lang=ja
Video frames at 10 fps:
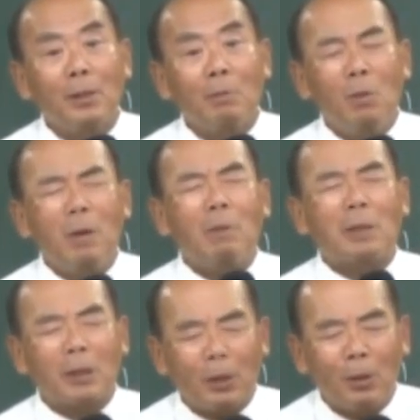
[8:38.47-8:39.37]
もっと言いま
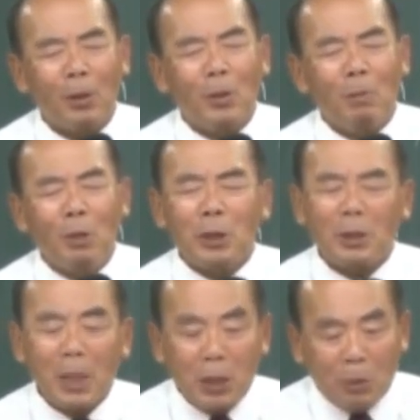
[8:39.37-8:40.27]
すけどもし
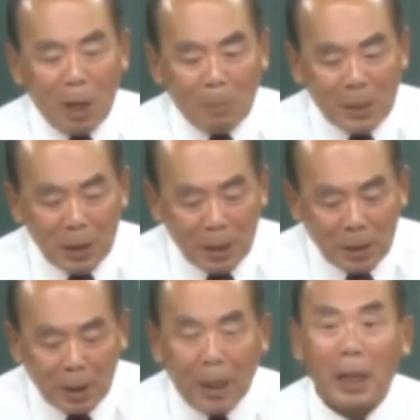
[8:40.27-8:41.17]
聖書が間違っ
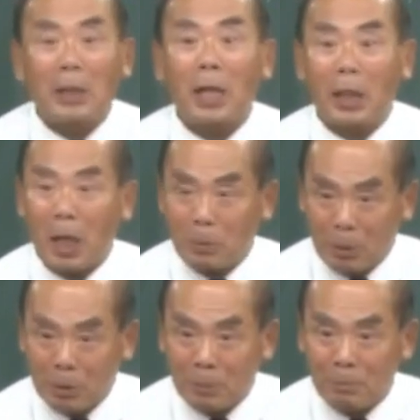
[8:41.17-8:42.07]
てたら消されたはず
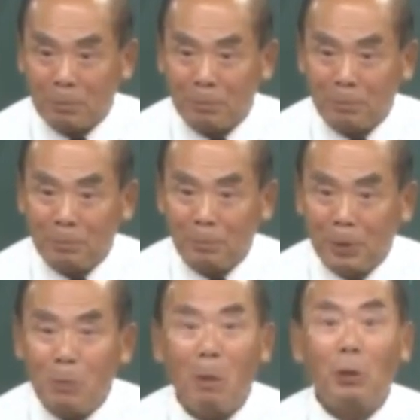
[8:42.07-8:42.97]
です
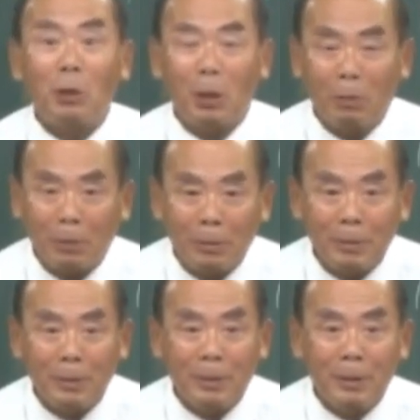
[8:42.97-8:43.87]
今も生きてる
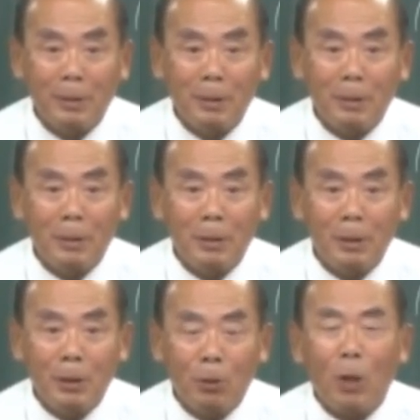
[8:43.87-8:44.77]

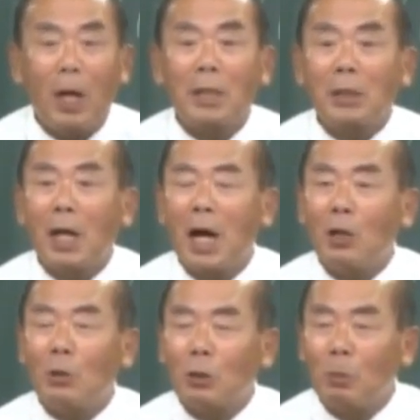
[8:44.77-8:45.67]
これが世界
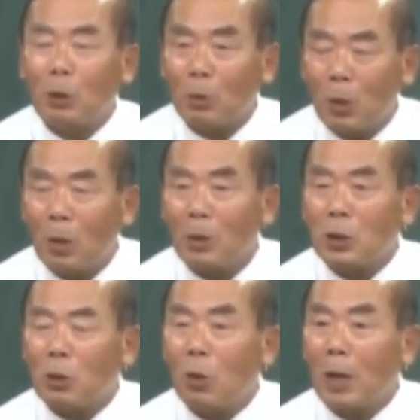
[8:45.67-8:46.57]
の人々の
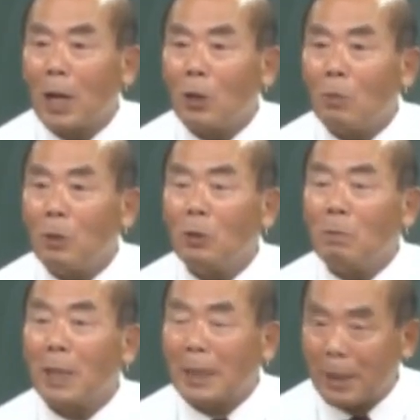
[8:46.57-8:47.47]
将来を見る
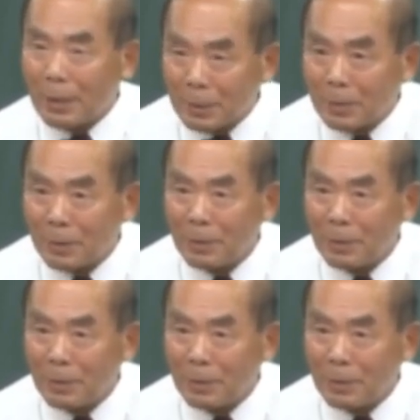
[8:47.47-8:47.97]
見方です